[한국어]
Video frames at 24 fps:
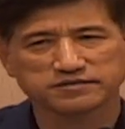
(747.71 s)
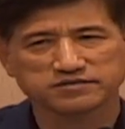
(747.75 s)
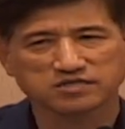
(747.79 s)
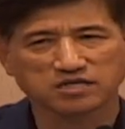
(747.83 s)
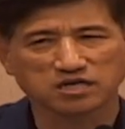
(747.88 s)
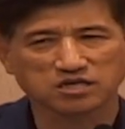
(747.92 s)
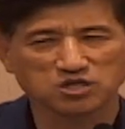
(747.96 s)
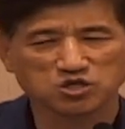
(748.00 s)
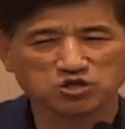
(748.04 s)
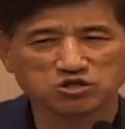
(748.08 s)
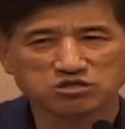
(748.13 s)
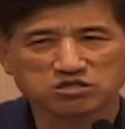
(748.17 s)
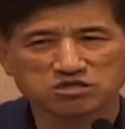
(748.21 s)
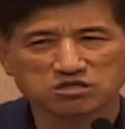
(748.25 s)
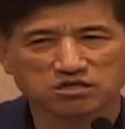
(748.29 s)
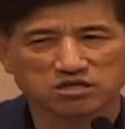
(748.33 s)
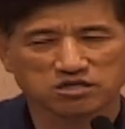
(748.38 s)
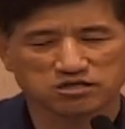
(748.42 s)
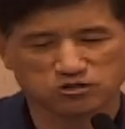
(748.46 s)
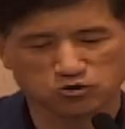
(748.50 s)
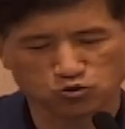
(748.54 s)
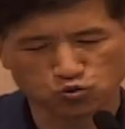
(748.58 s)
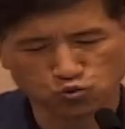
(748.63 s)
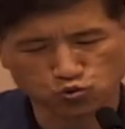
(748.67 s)
자,
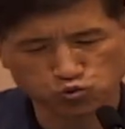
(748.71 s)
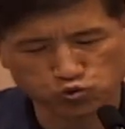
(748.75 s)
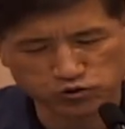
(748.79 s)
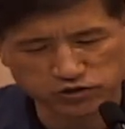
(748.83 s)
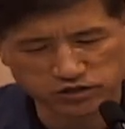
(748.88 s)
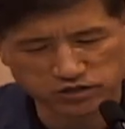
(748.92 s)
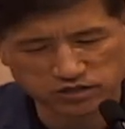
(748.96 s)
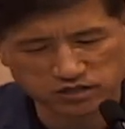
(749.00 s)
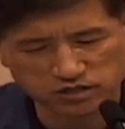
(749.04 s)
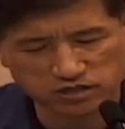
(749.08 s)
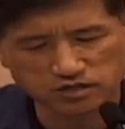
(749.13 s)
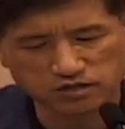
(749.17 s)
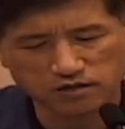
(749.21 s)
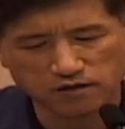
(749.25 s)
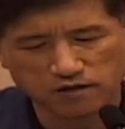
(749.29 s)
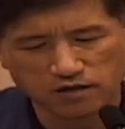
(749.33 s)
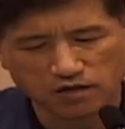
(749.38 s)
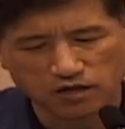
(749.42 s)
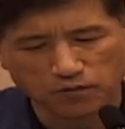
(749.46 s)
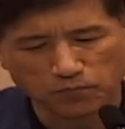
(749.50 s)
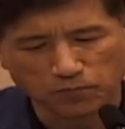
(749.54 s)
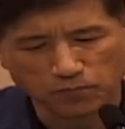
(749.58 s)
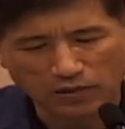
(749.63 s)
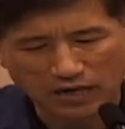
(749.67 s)
1절에서 9절은
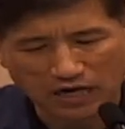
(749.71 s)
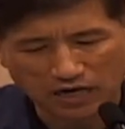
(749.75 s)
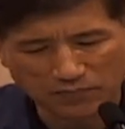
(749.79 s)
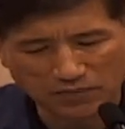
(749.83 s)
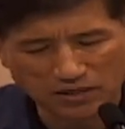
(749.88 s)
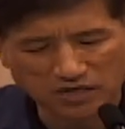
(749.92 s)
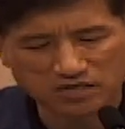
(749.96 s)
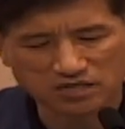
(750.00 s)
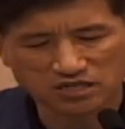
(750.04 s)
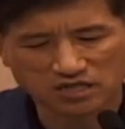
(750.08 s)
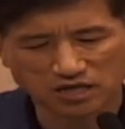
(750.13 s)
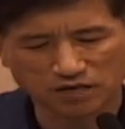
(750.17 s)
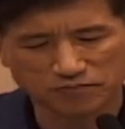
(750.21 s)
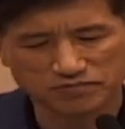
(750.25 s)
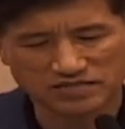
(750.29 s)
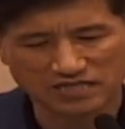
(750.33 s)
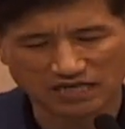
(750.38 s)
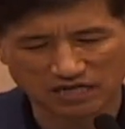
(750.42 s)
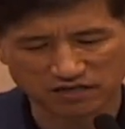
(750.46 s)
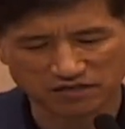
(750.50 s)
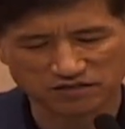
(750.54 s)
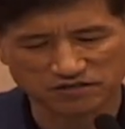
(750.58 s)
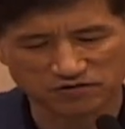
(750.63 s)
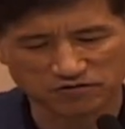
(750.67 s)
바벨탑
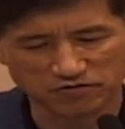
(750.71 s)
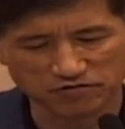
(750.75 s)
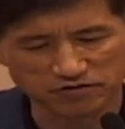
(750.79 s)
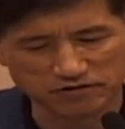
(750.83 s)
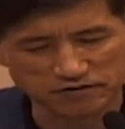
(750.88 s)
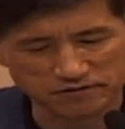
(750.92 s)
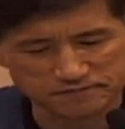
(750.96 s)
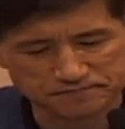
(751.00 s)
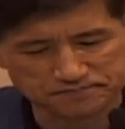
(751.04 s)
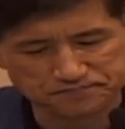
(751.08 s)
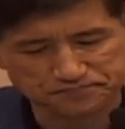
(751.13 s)
사건이고요.